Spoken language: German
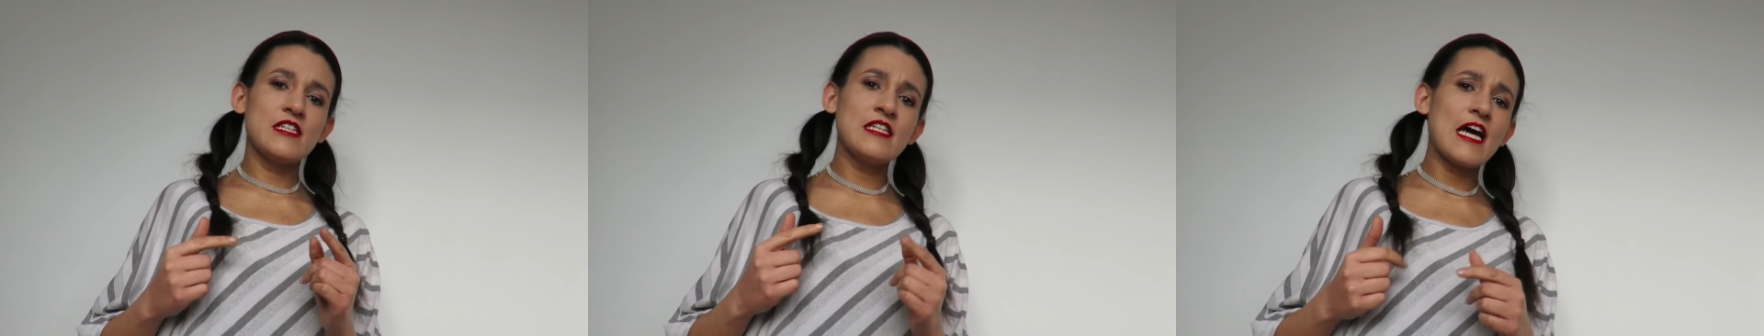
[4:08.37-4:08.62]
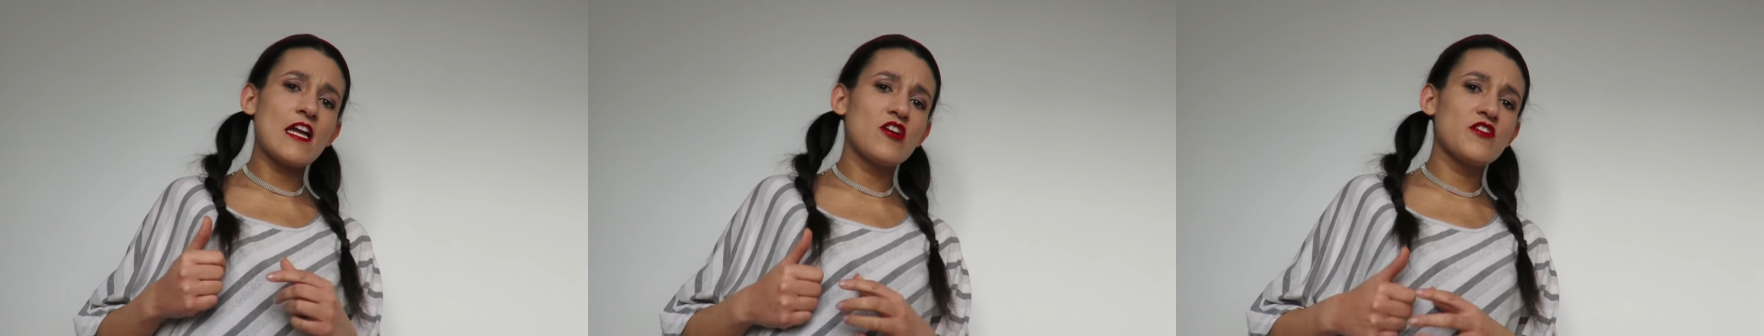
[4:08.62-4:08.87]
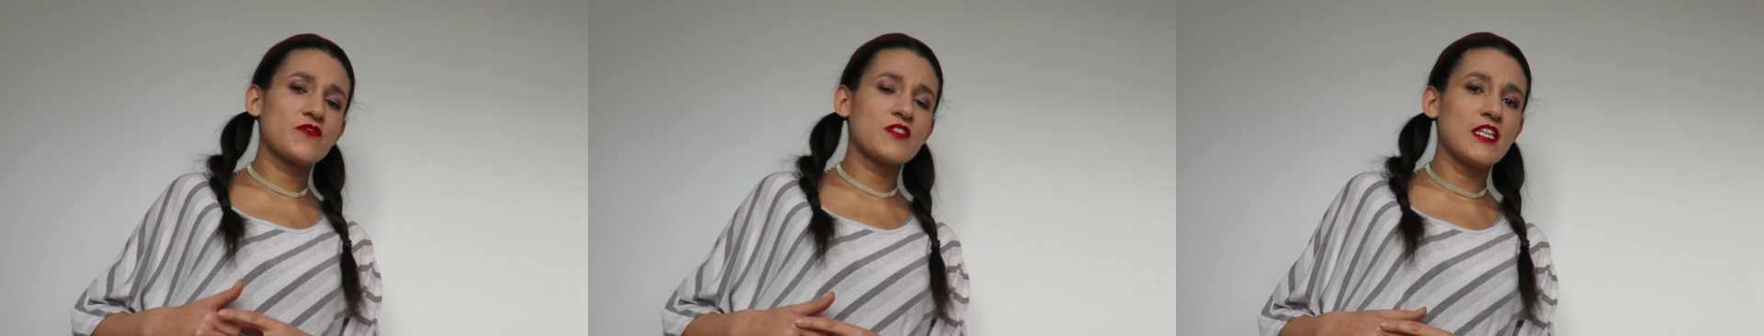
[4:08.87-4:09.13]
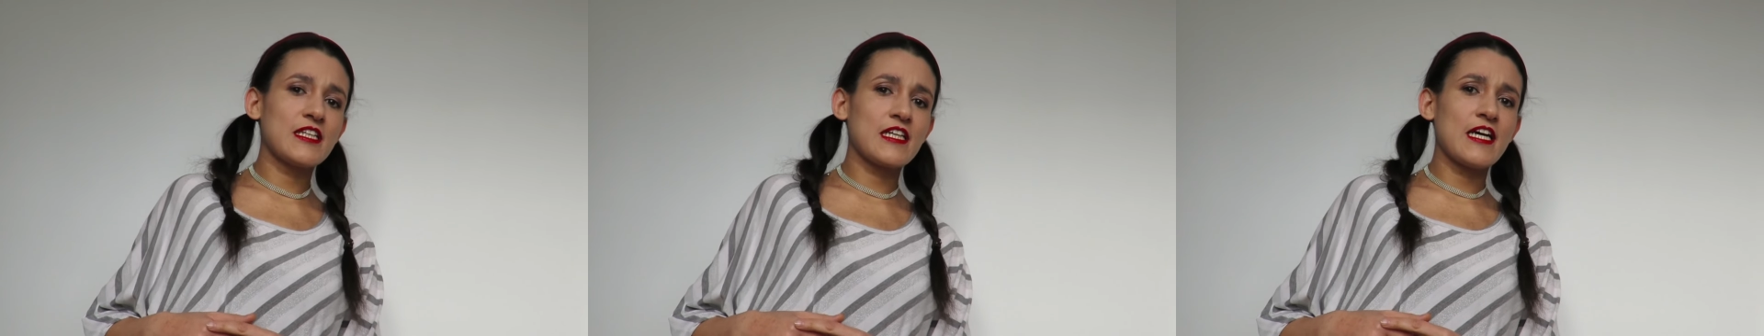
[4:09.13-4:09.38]
in aller
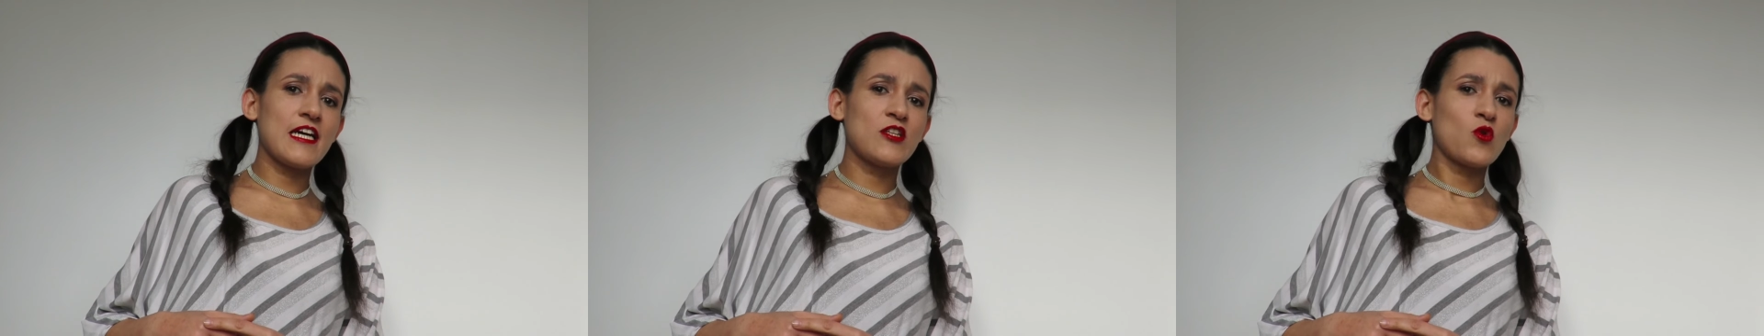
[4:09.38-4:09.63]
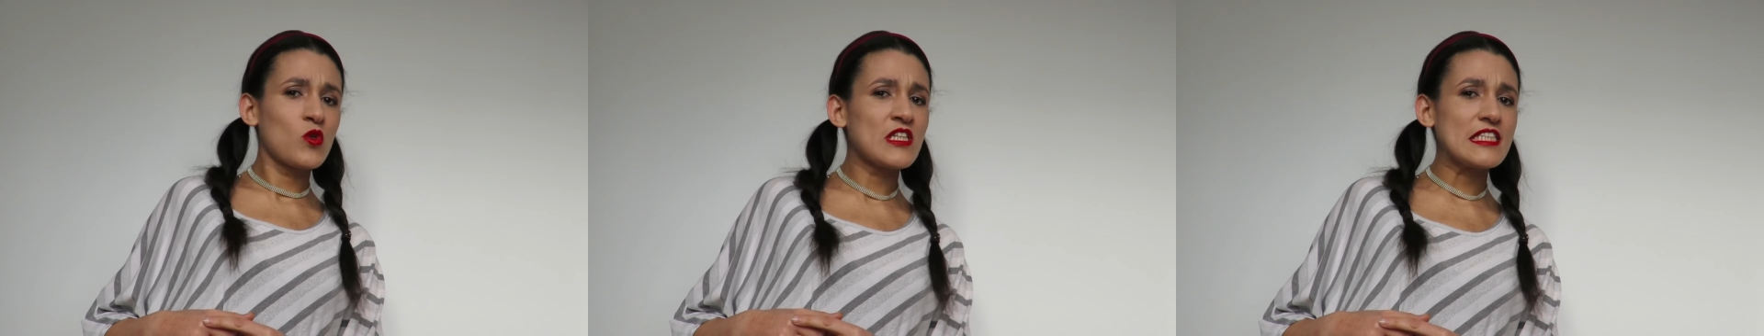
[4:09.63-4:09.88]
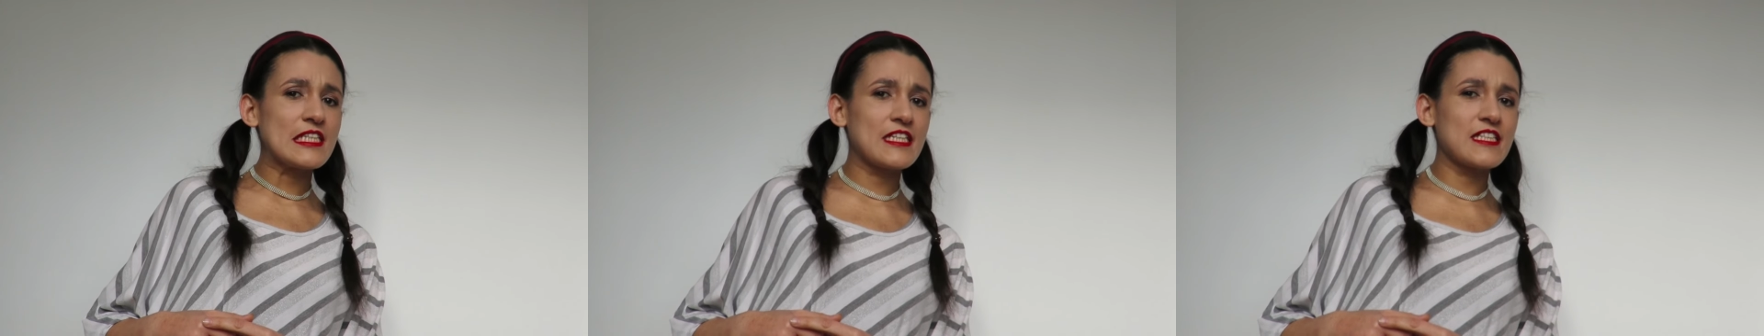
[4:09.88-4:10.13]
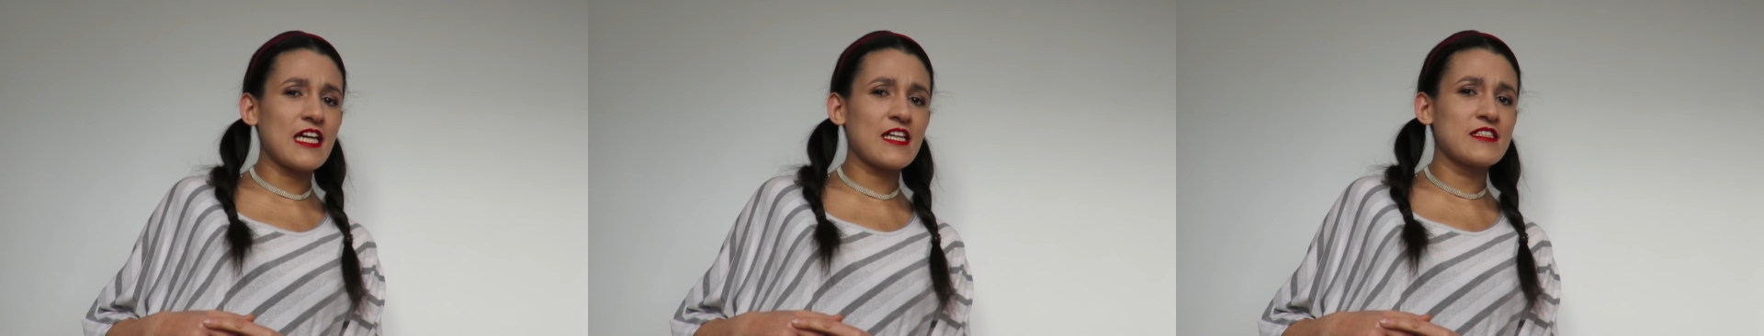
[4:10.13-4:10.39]
Öffentlichkeit, ohne sich
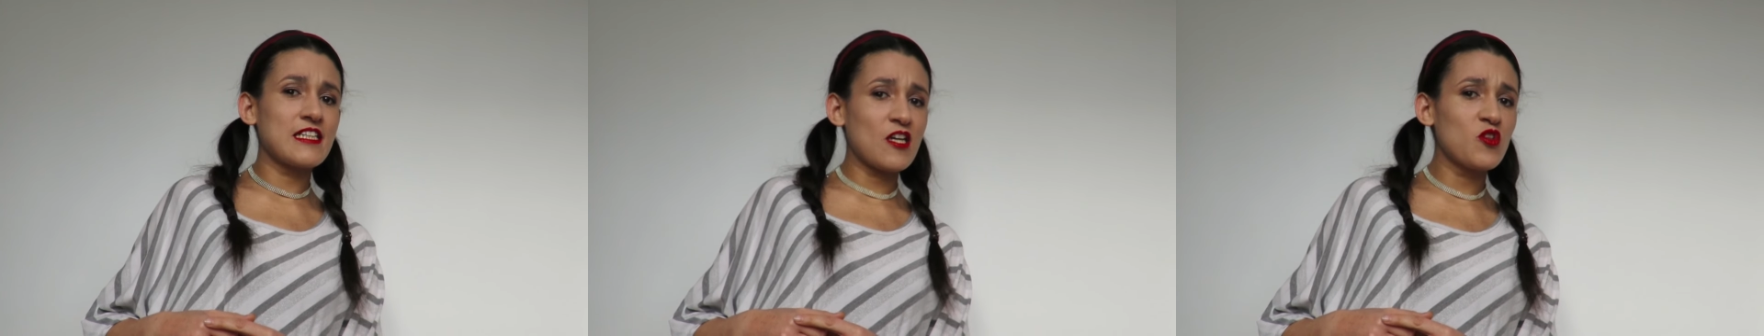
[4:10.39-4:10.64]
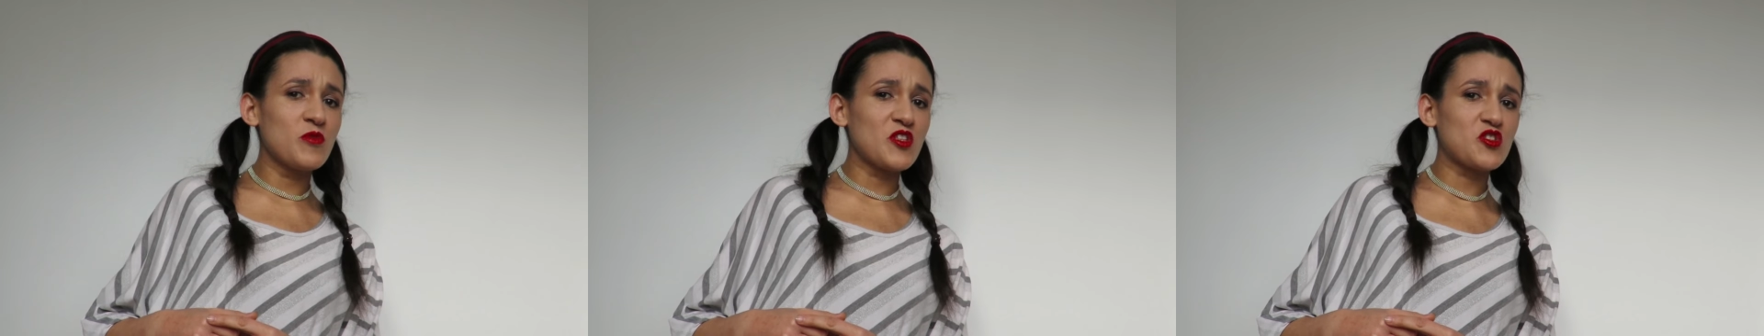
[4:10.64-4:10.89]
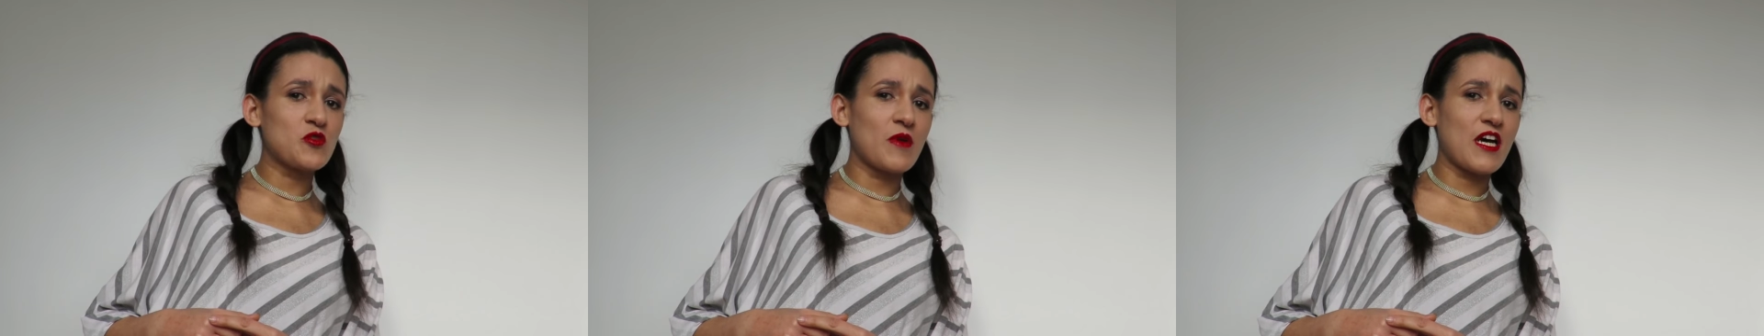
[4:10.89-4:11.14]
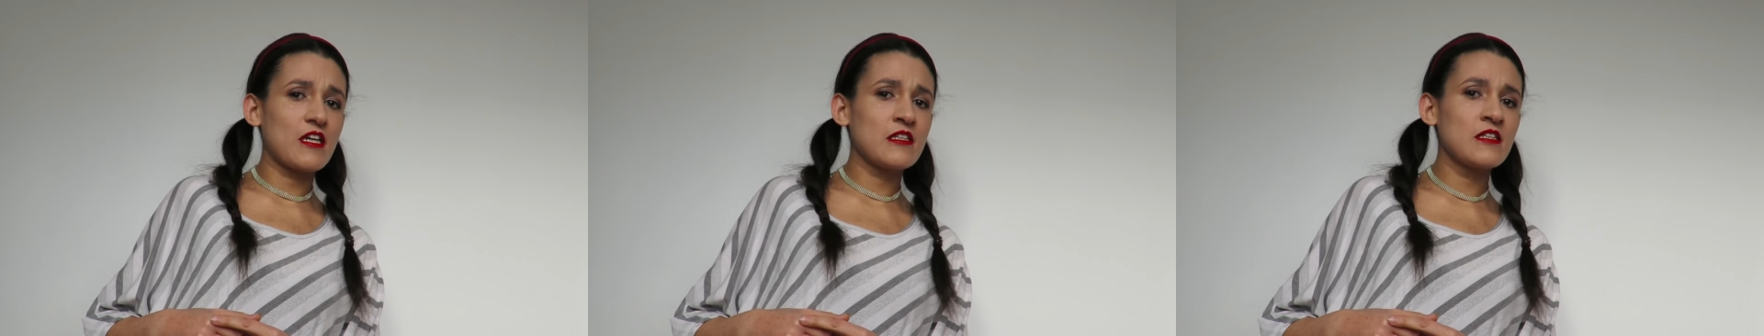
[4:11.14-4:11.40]
Gedanken darüber zu
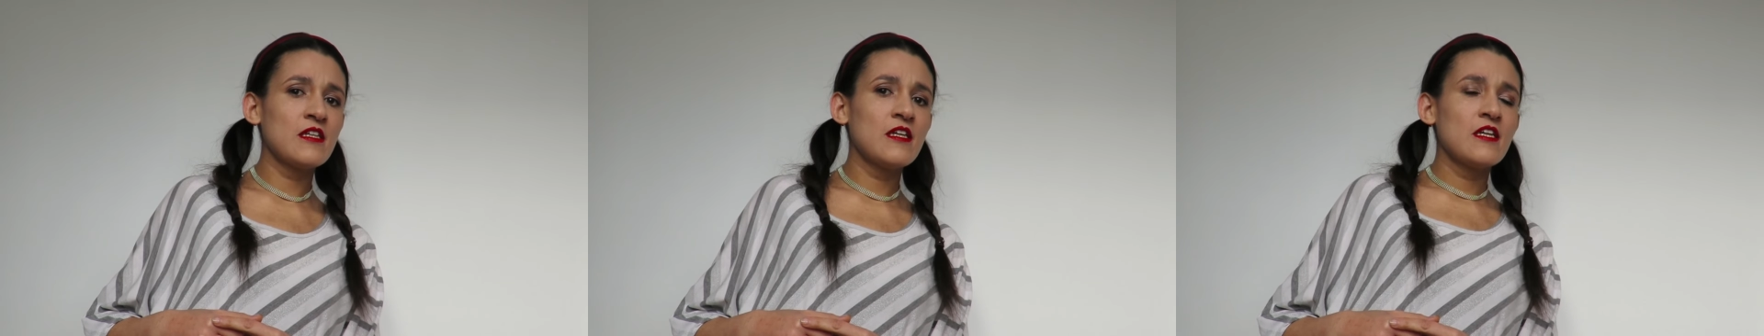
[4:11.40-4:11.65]
machen,